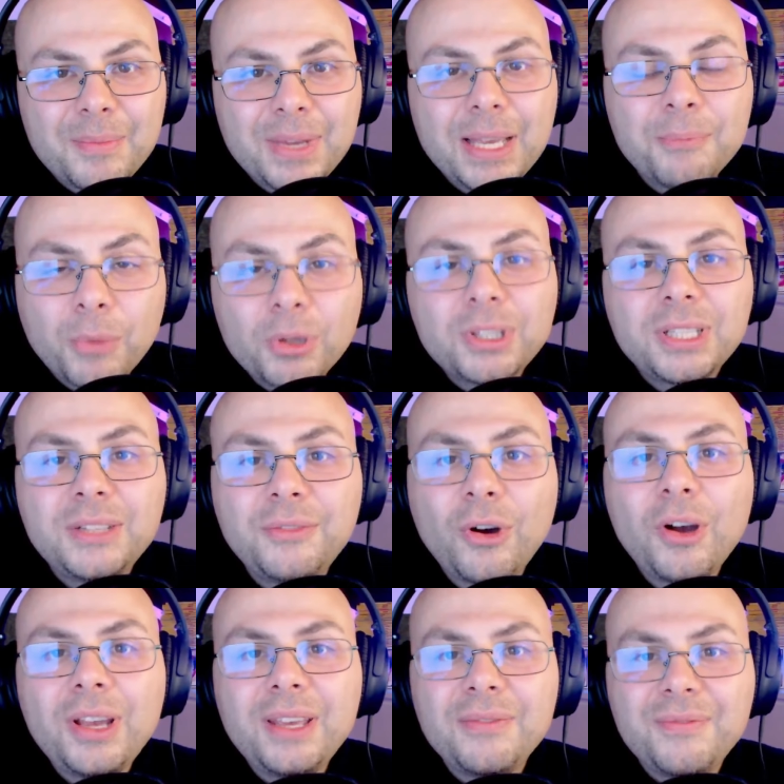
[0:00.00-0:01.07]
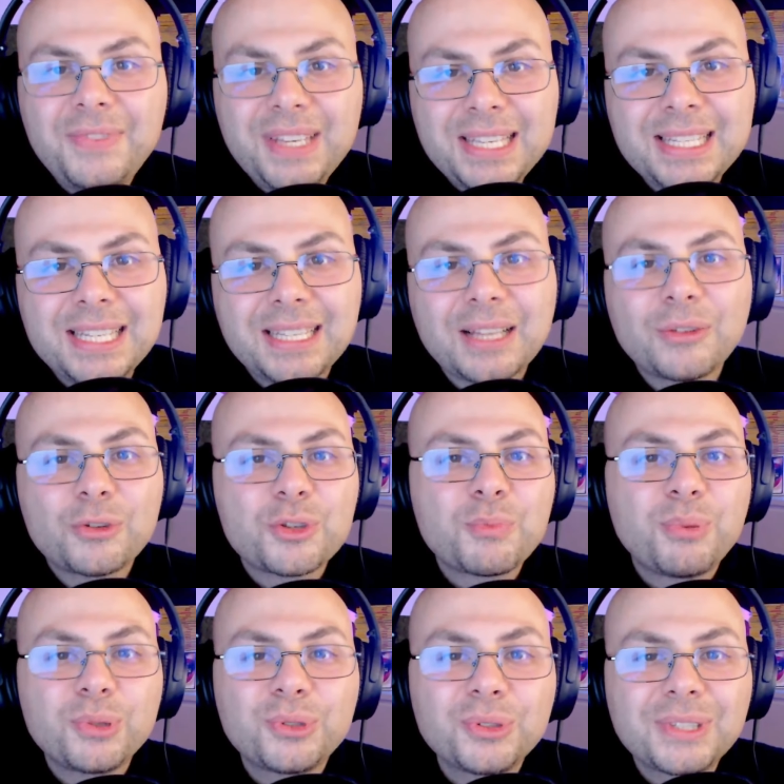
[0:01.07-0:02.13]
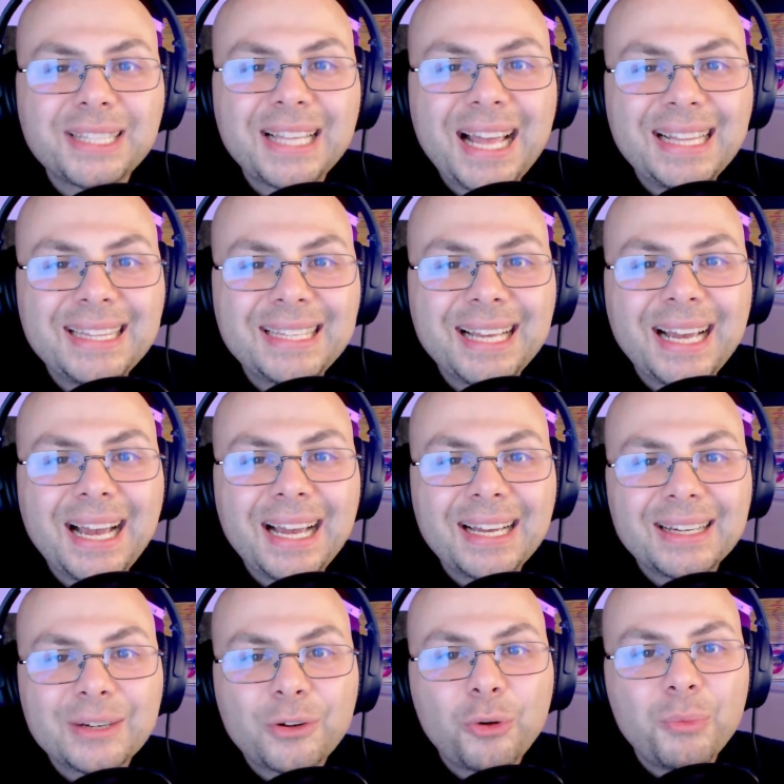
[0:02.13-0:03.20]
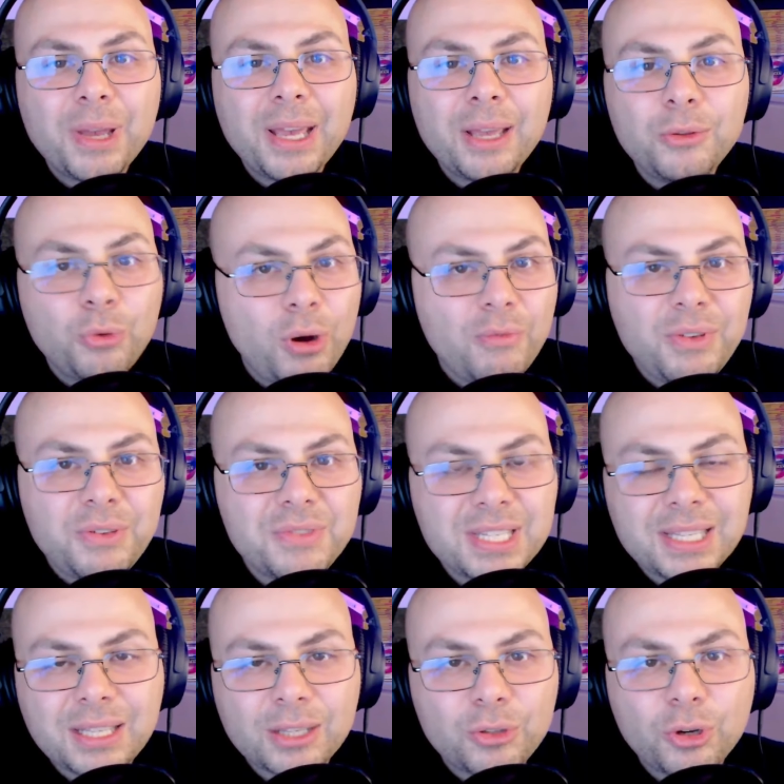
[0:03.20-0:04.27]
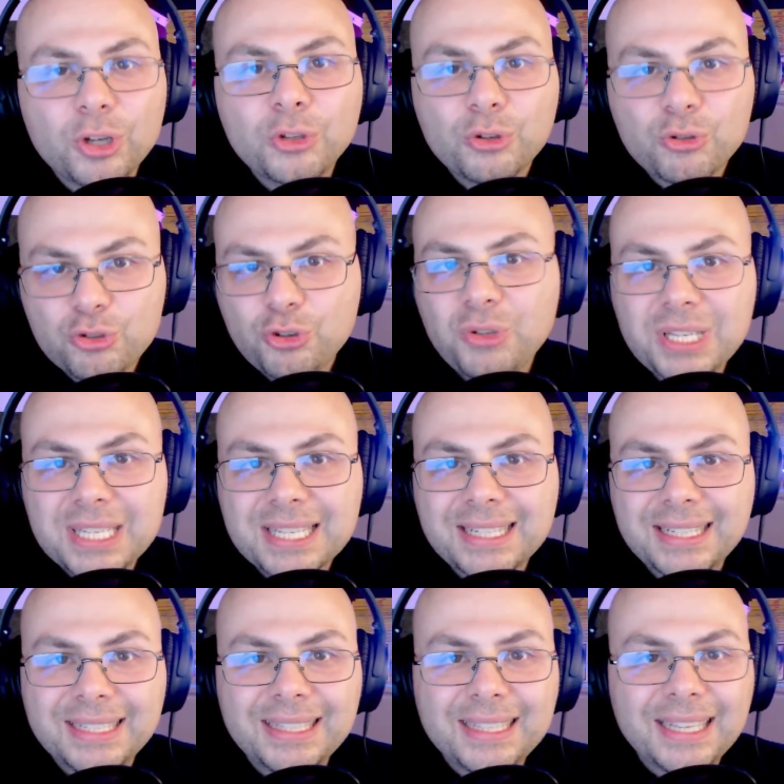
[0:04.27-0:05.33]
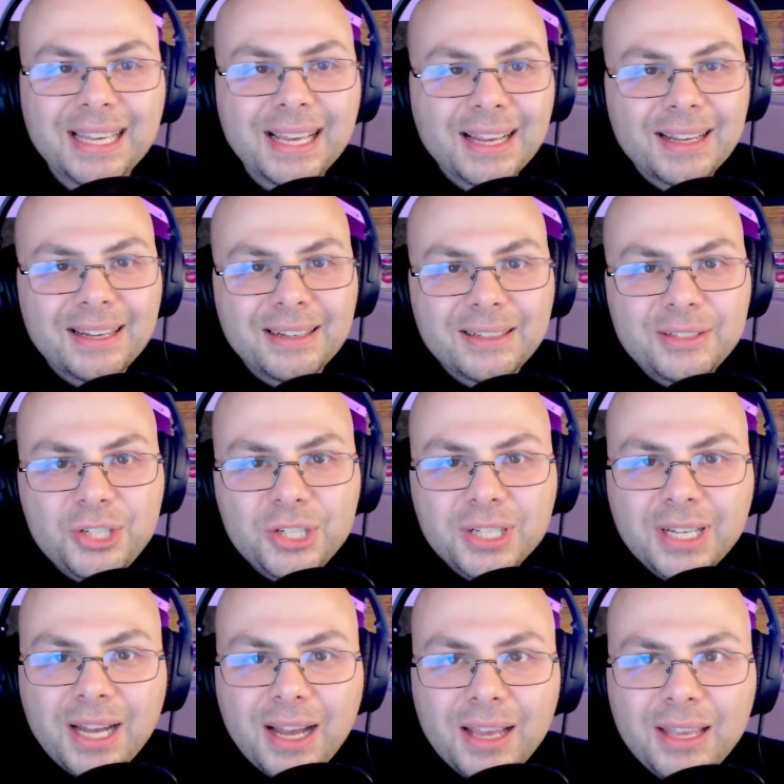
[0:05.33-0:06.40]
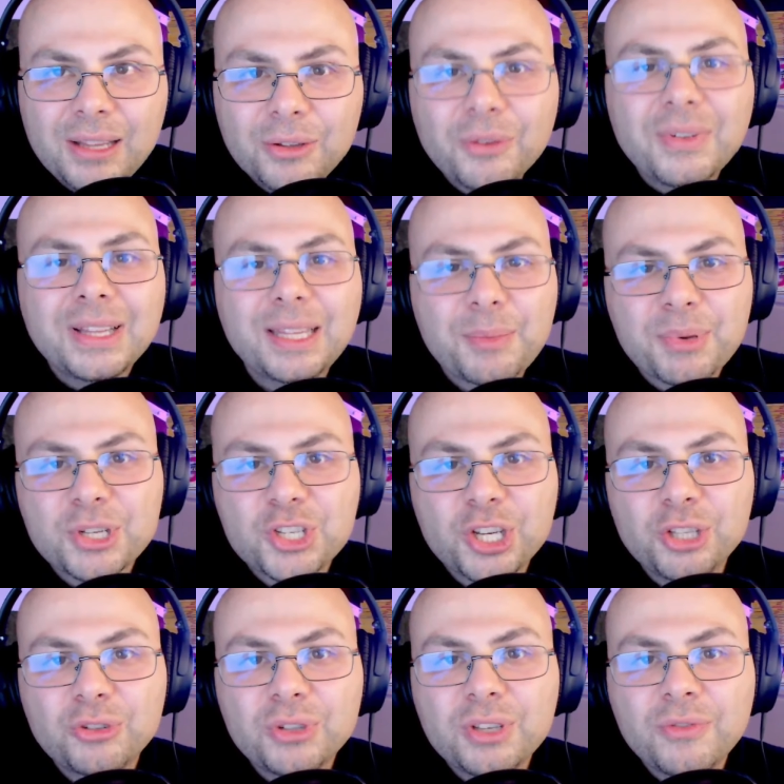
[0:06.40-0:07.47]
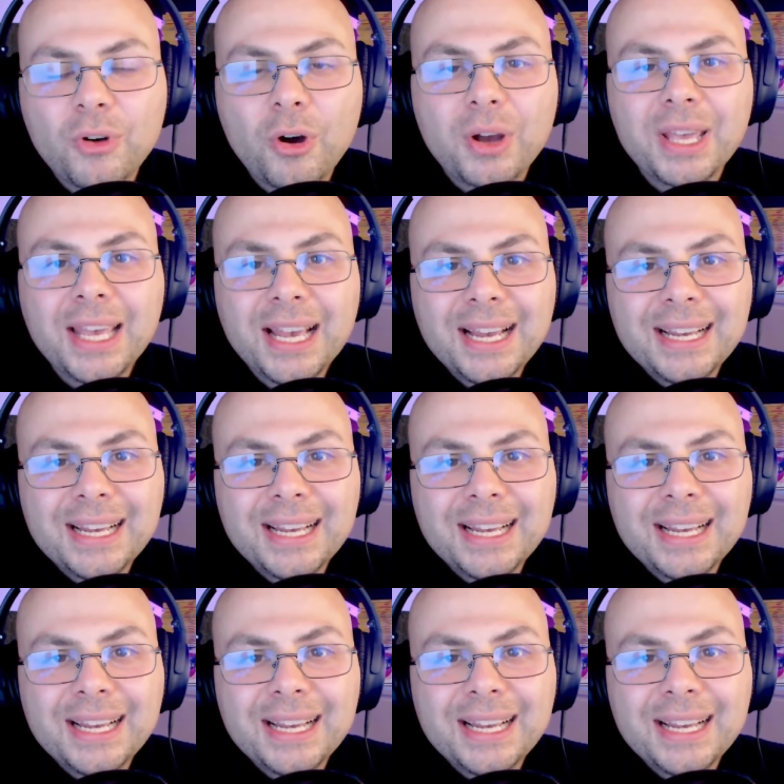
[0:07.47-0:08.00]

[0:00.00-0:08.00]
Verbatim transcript: Molti di voi visitano Spot 80 come nuovi visitatori, non sono iscritti, eh, circa il 90% di voi.